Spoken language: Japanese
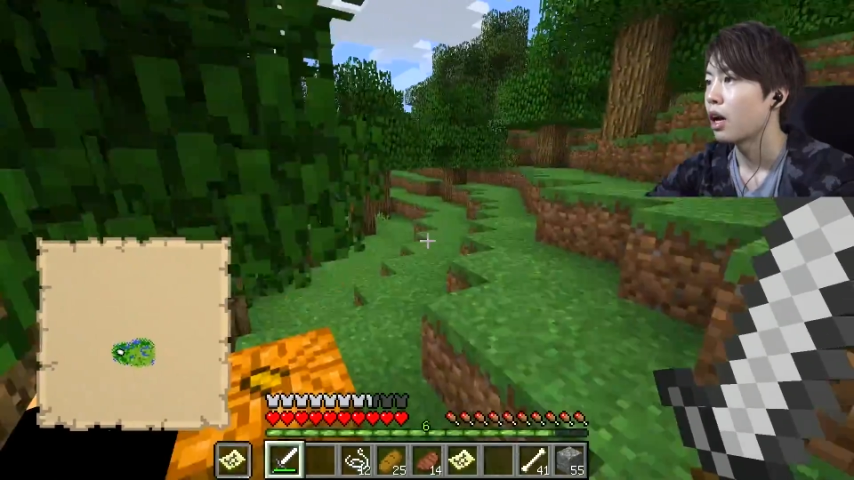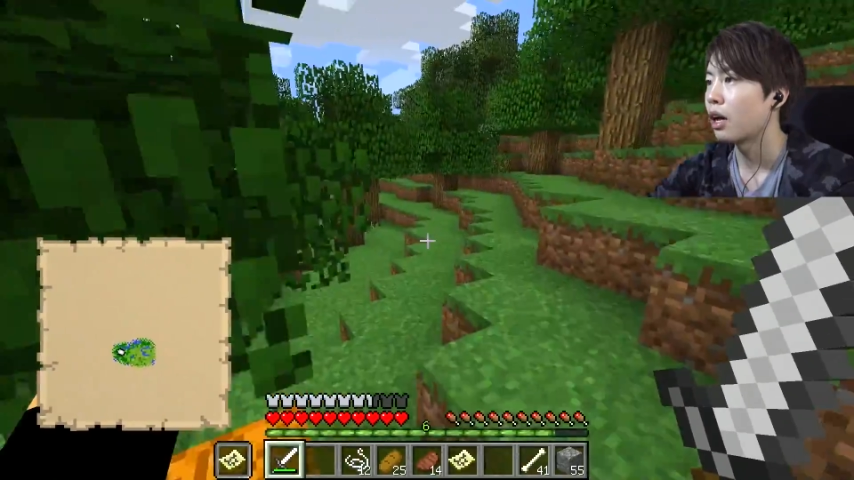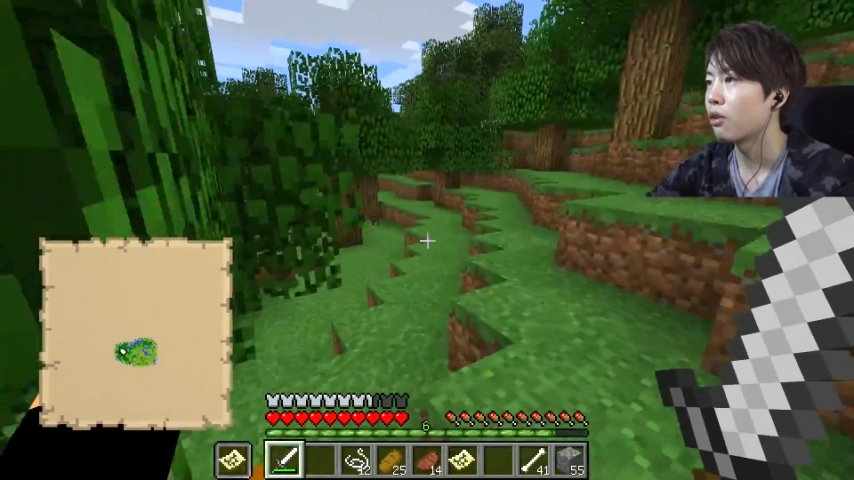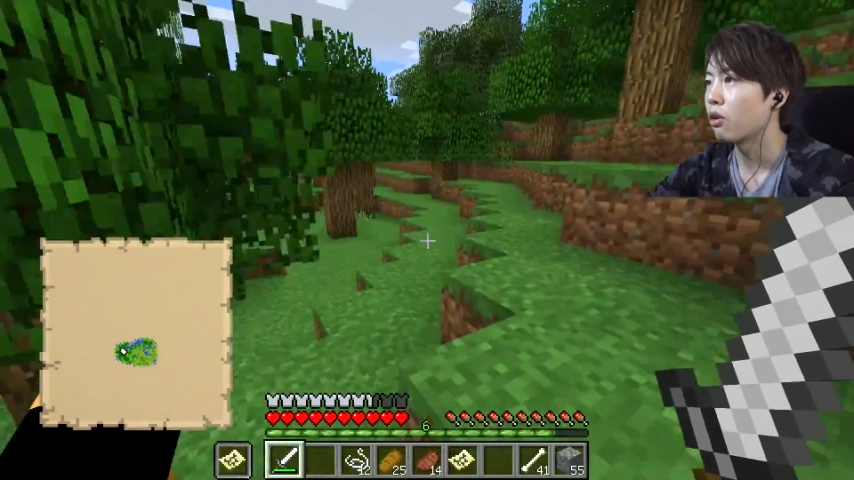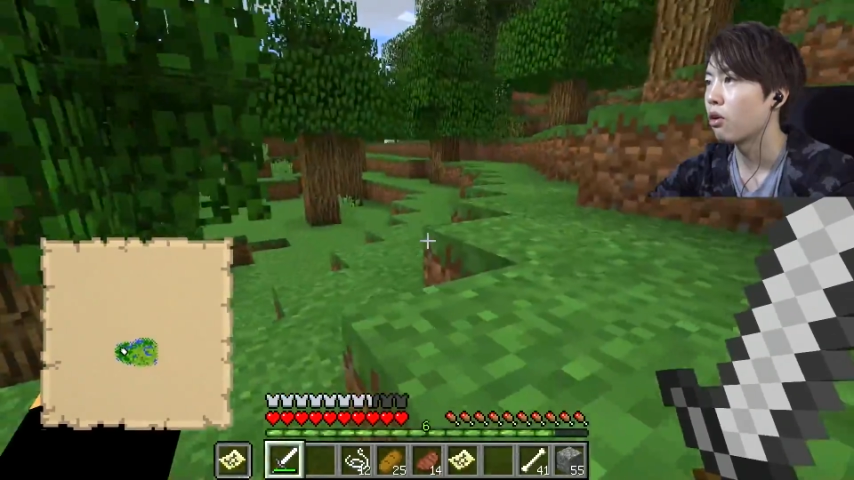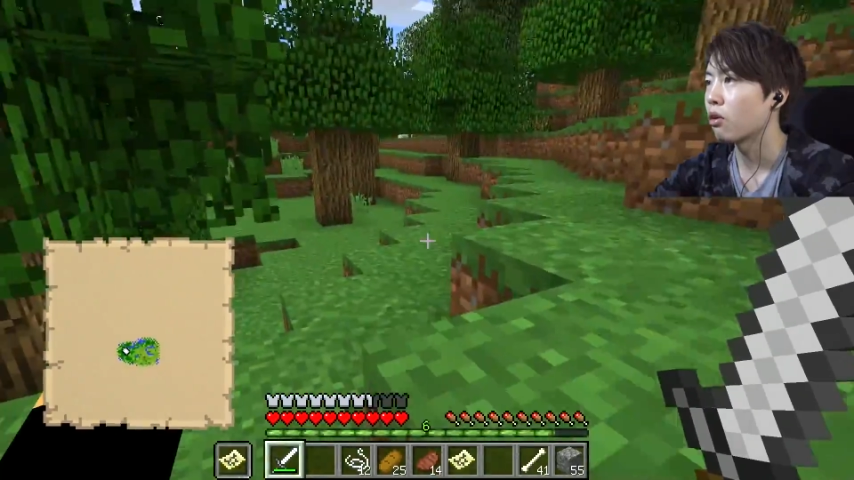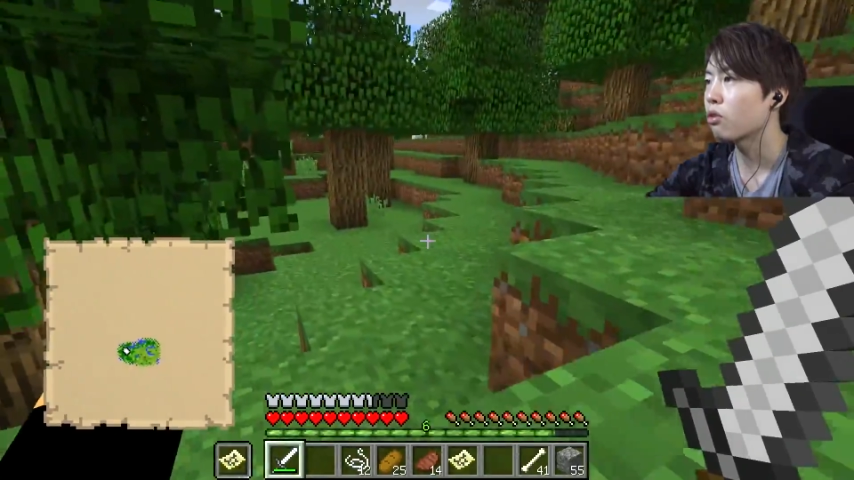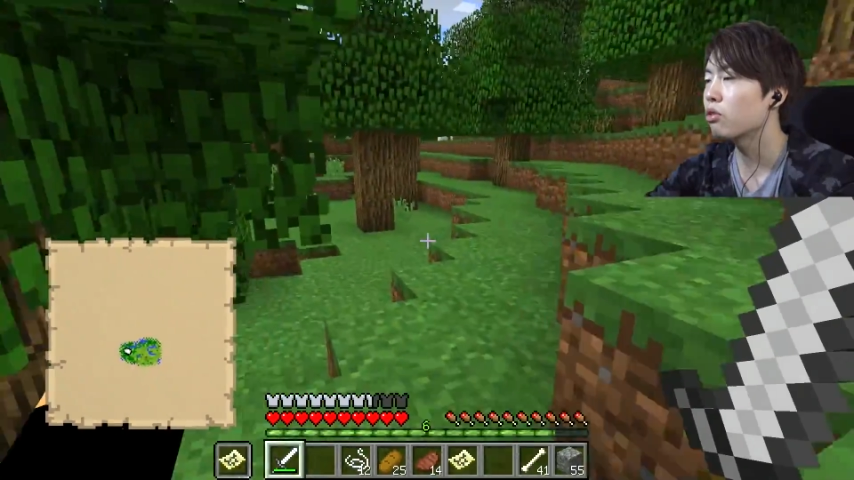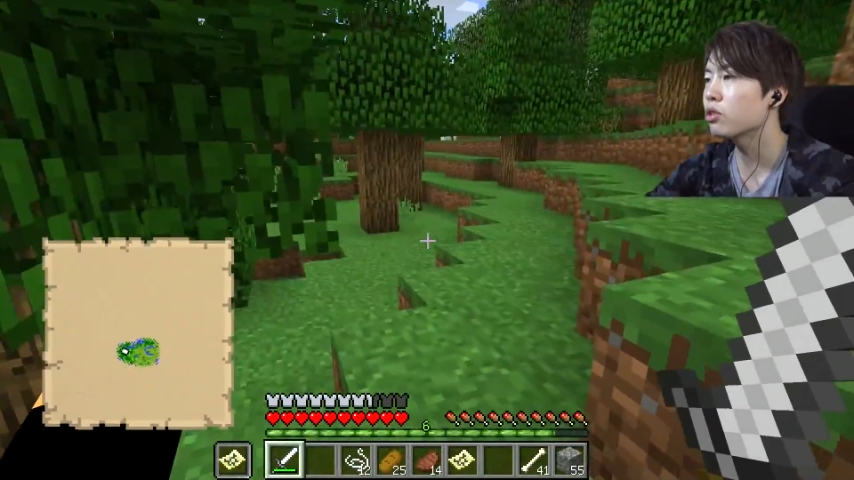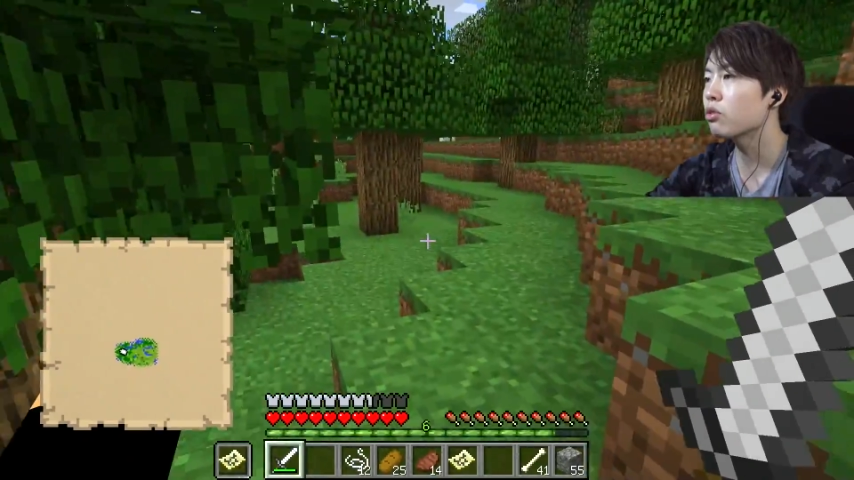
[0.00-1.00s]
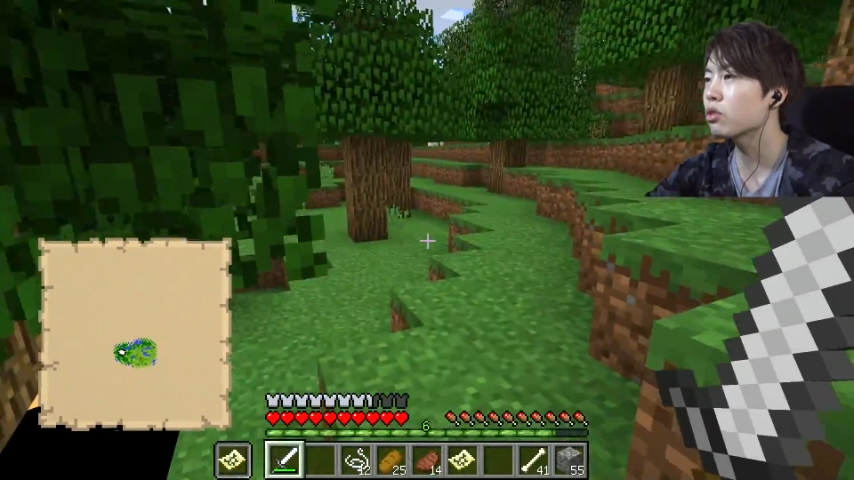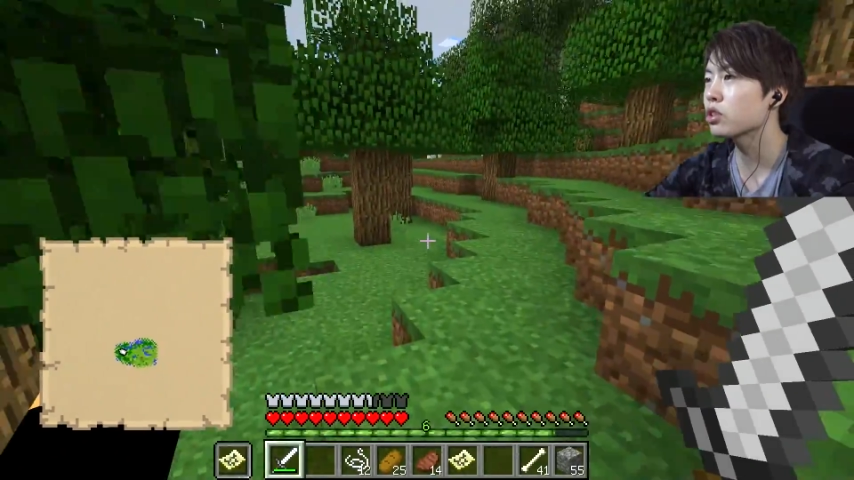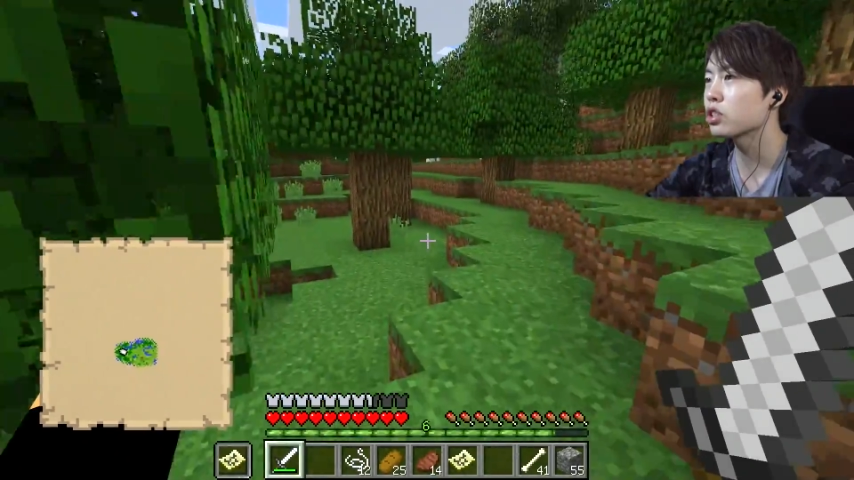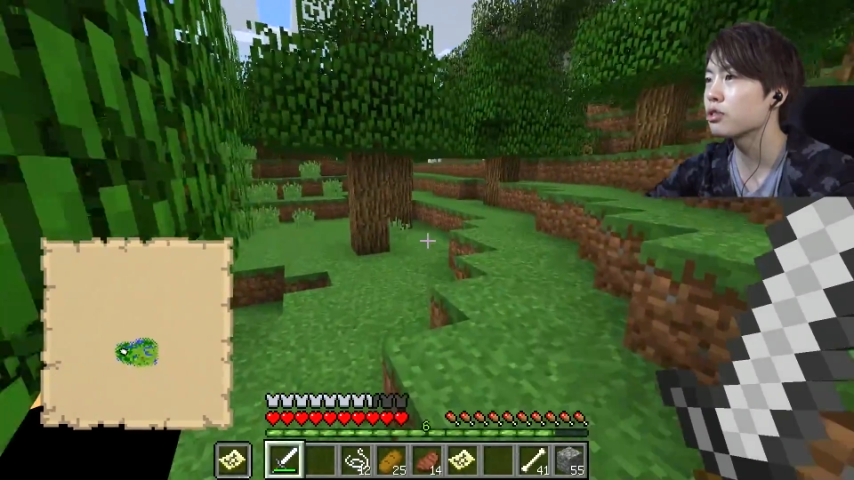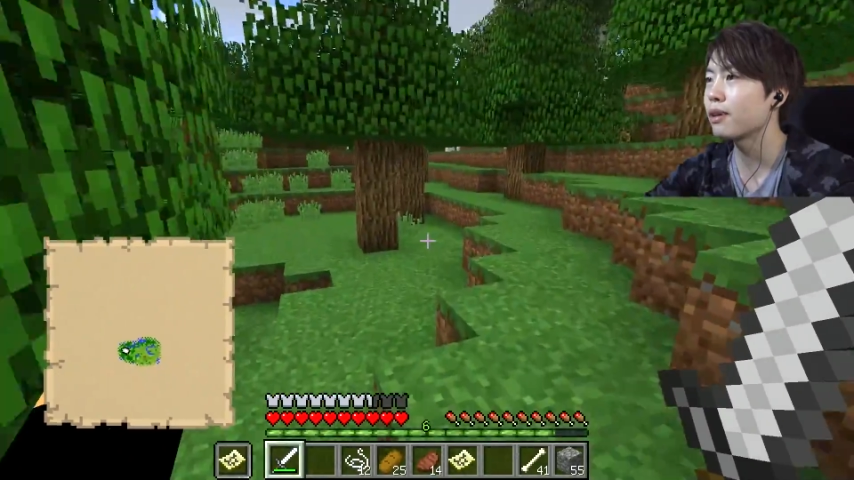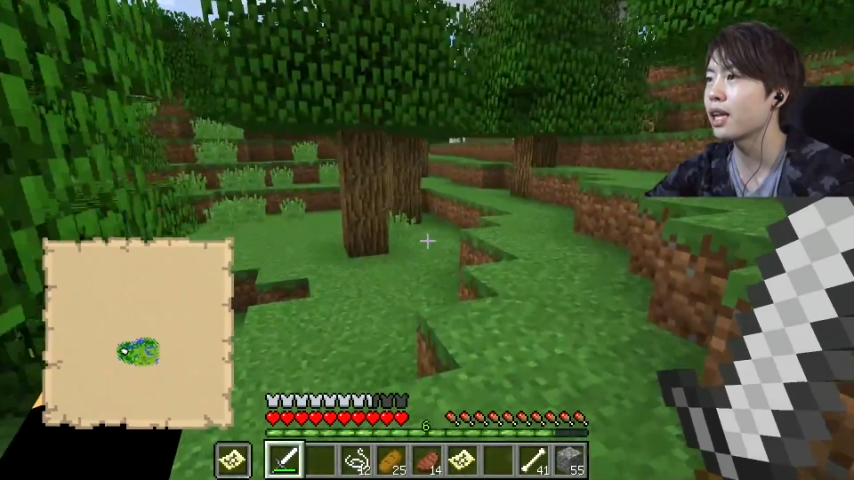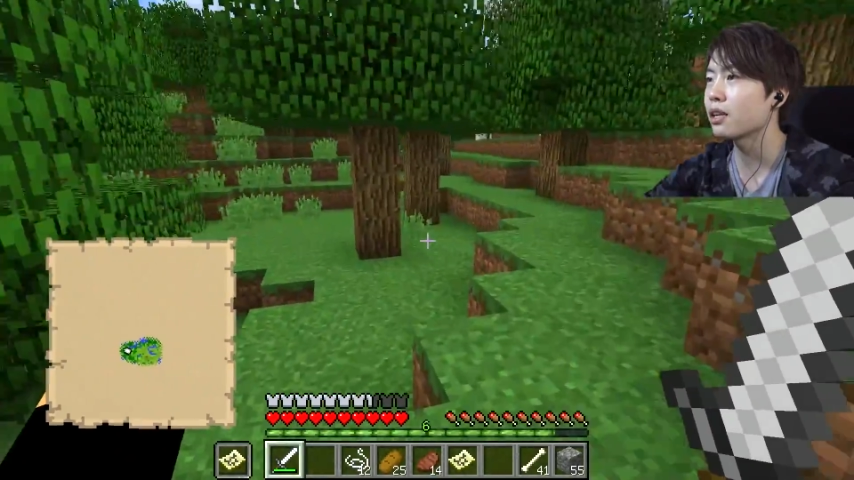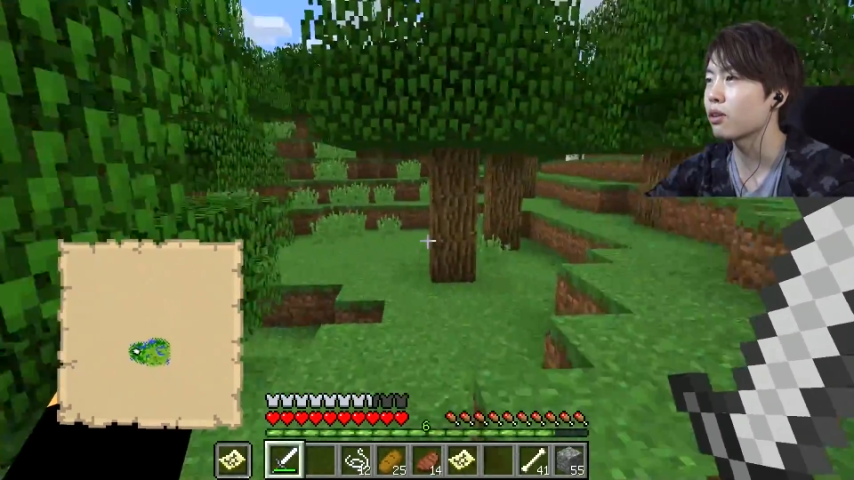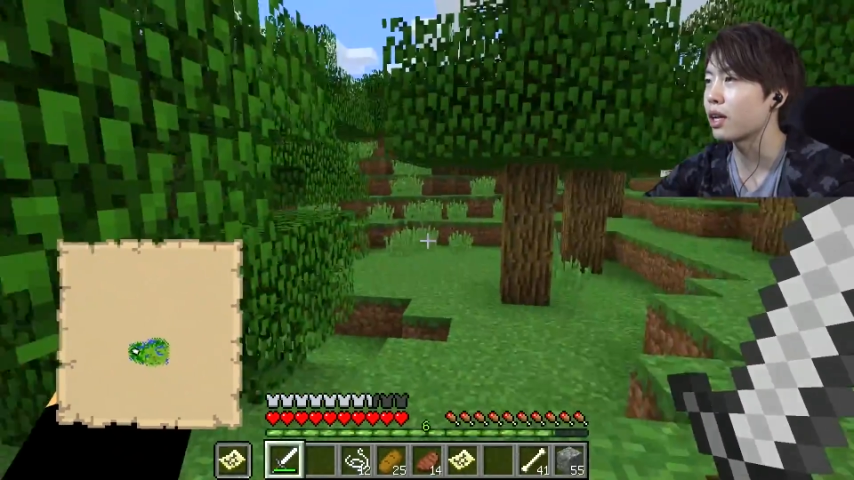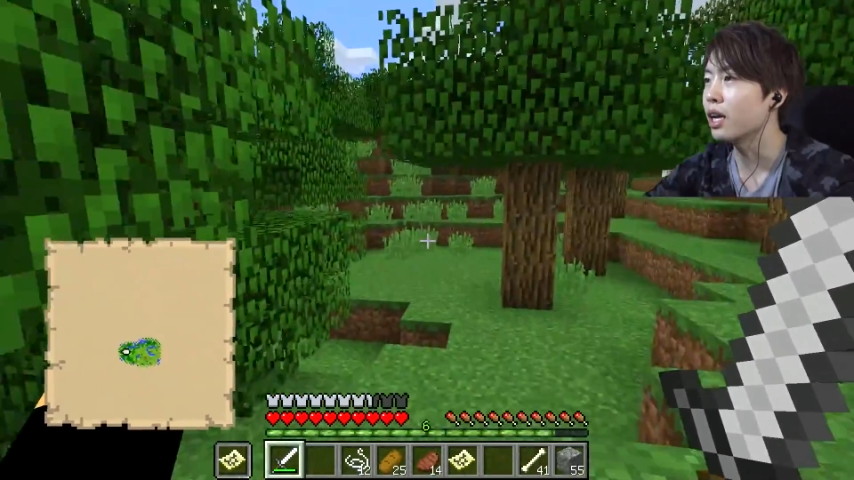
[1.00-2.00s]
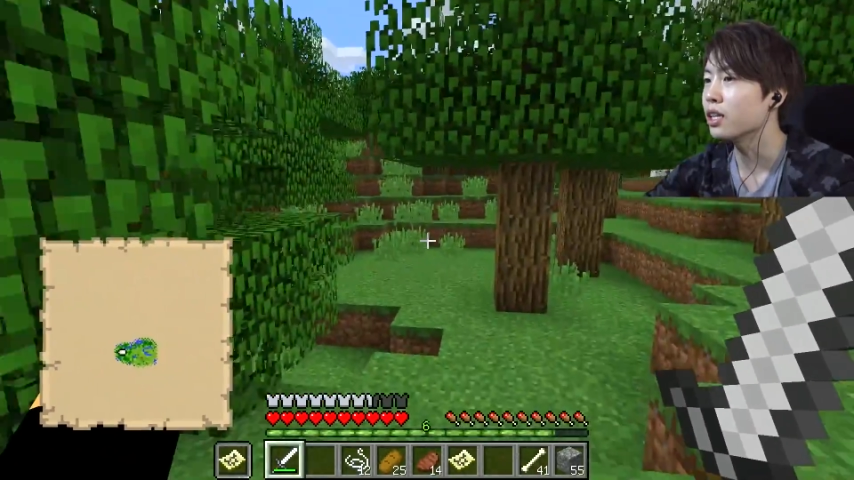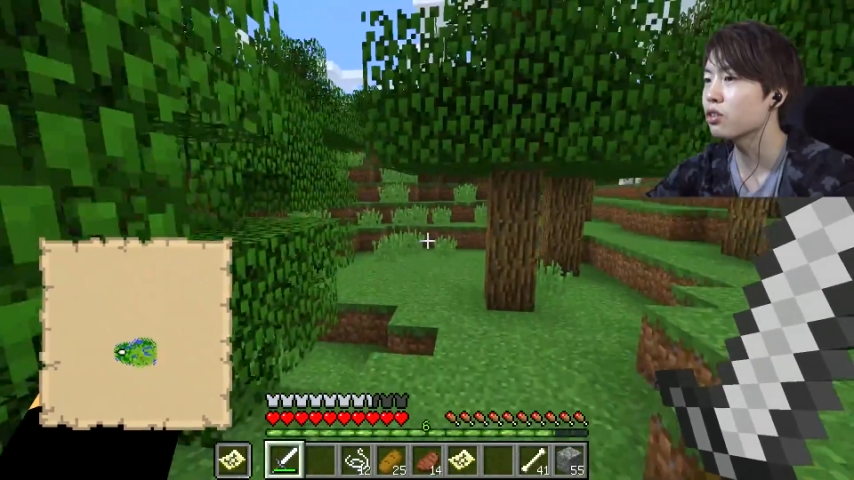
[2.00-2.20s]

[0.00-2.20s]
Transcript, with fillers: あの、こういうところ進めないとかね、